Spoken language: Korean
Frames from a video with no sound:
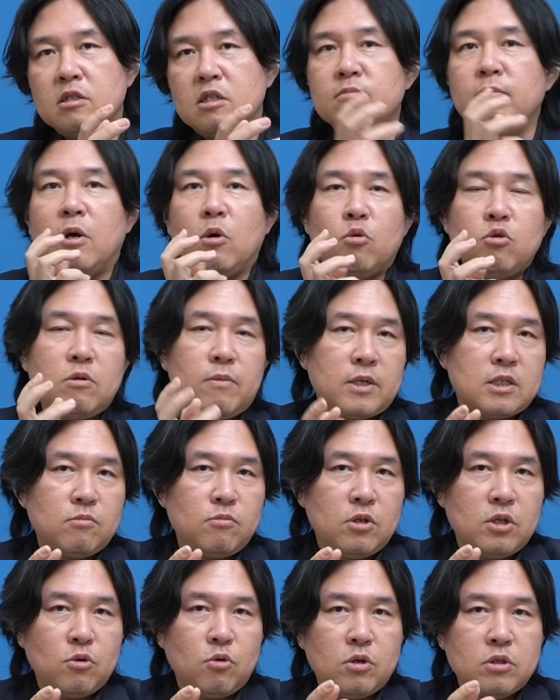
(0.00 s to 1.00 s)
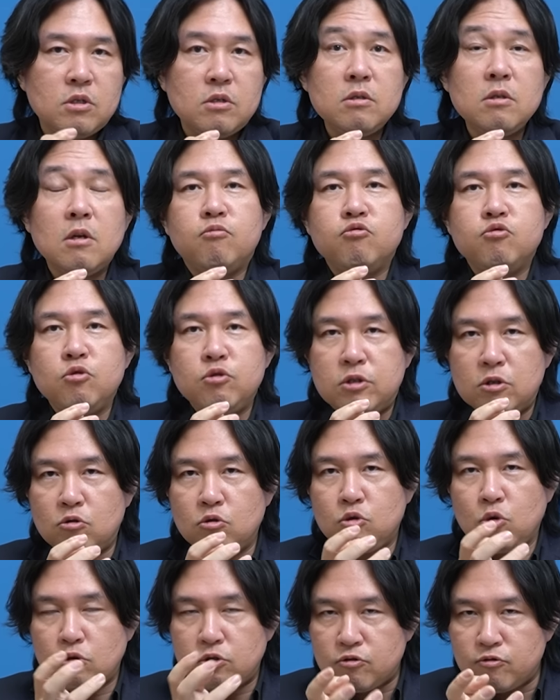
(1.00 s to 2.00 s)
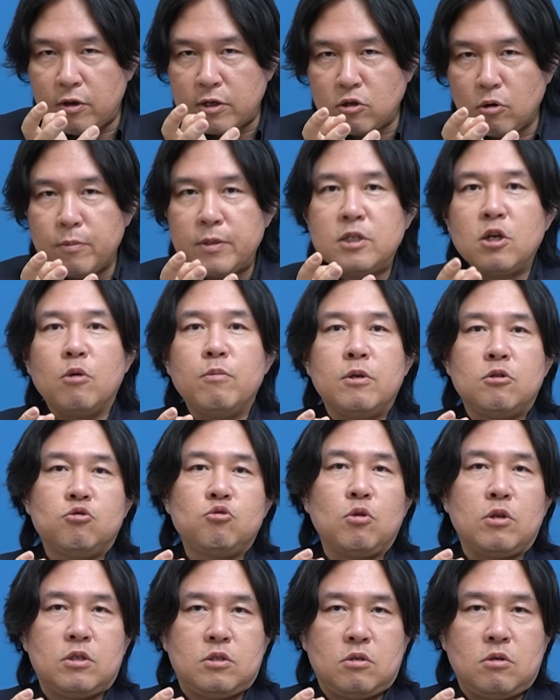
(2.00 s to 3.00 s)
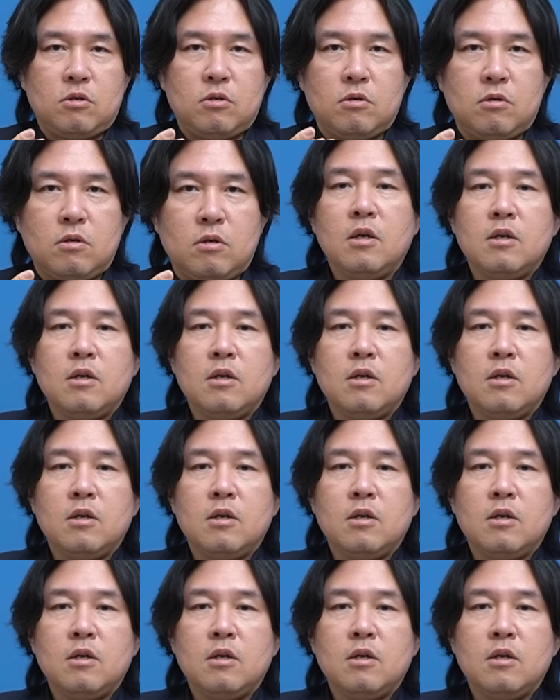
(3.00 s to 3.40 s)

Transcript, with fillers: 지금 오늘 말씀드리고 있는 부두지구 토지구획 정비 사업일 수도 있어요.